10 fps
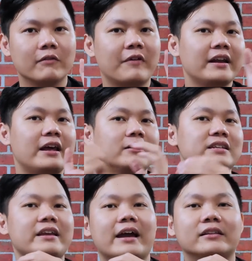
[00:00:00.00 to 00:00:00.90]
vậy nên nó
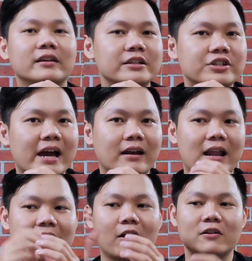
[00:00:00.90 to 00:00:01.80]
sẽ dạy tới tình trạng
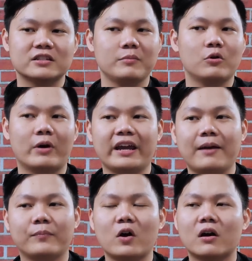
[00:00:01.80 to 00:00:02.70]
là con CPU của anh
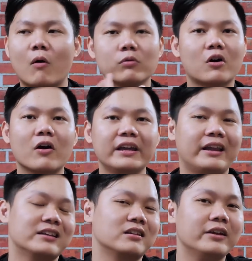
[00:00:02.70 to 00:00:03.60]
em nó không có cái
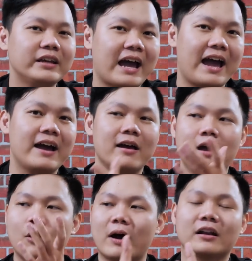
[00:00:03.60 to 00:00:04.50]
gì để xử lý cả
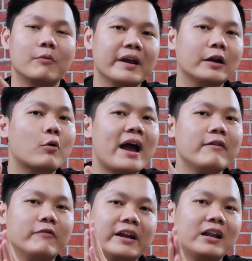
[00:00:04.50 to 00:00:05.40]
hoạt động bị ngắt
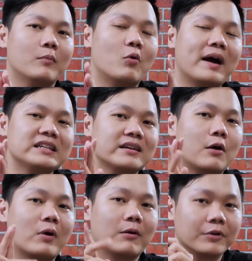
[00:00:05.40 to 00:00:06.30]
quãng vậy nên là bộ máy sẽ
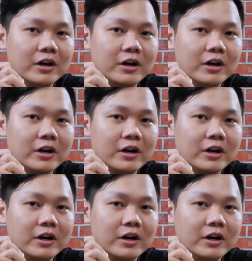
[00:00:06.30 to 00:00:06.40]
không hoạt động